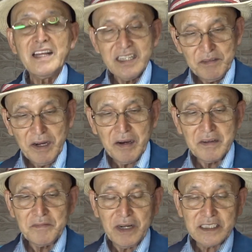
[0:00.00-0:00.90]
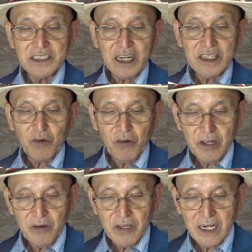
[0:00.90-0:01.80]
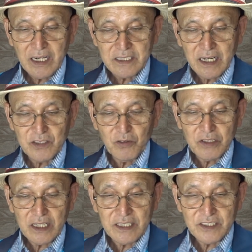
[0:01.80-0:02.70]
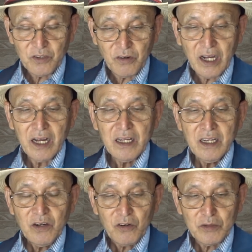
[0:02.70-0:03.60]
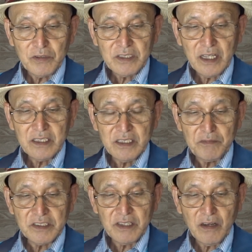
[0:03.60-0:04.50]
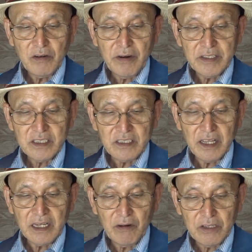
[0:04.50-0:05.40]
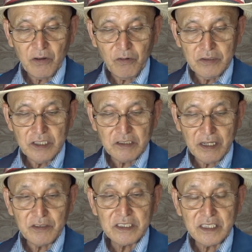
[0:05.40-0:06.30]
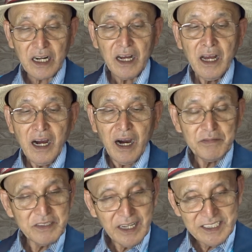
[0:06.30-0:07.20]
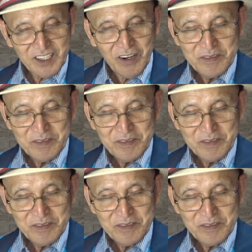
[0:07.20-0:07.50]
今、街中でこれをやられたらどうなんでしょうか。子供さんに目線を合わせて笑顔でこんにちはと言ったら危ない人。